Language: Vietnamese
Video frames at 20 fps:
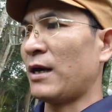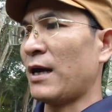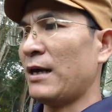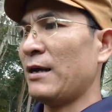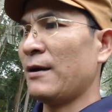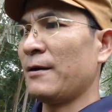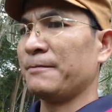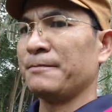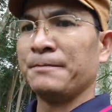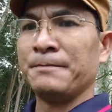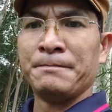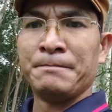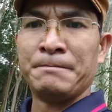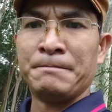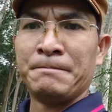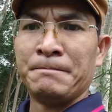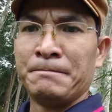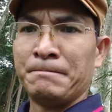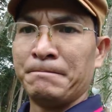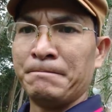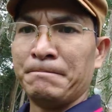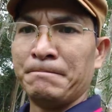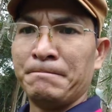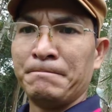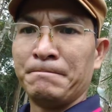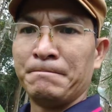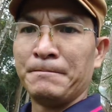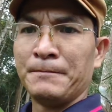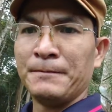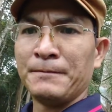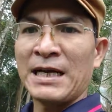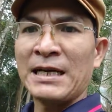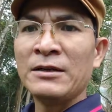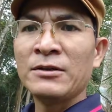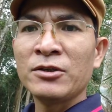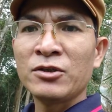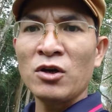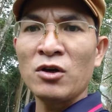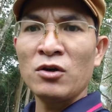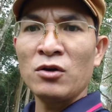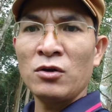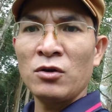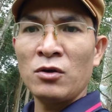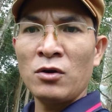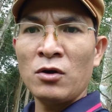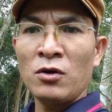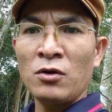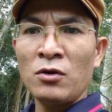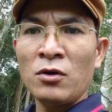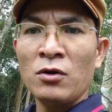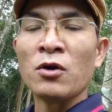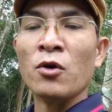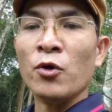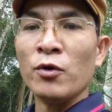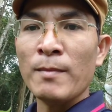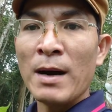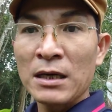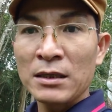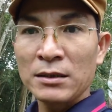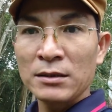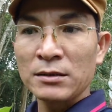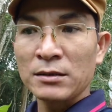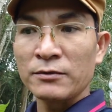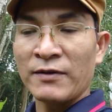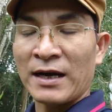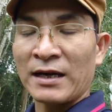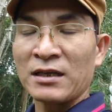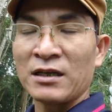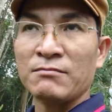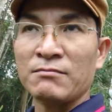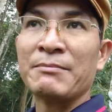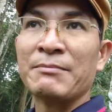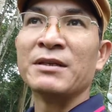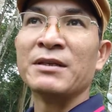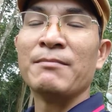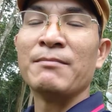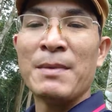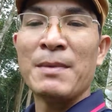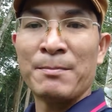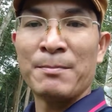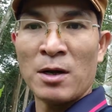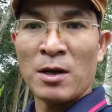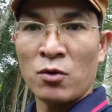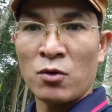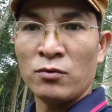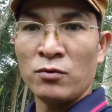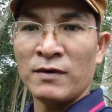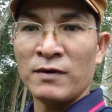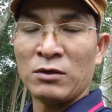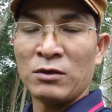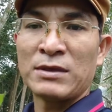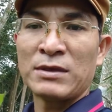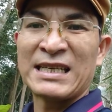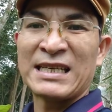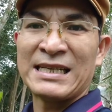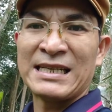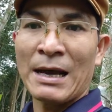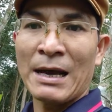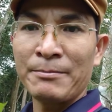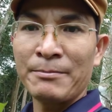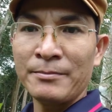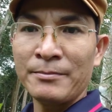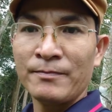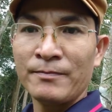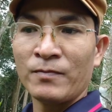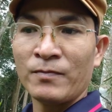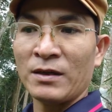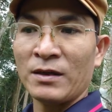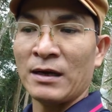cho cái cái nước nó nó, nó nguội bớt khoảng chừng 30 35 độ và chúng ta sẽ tắm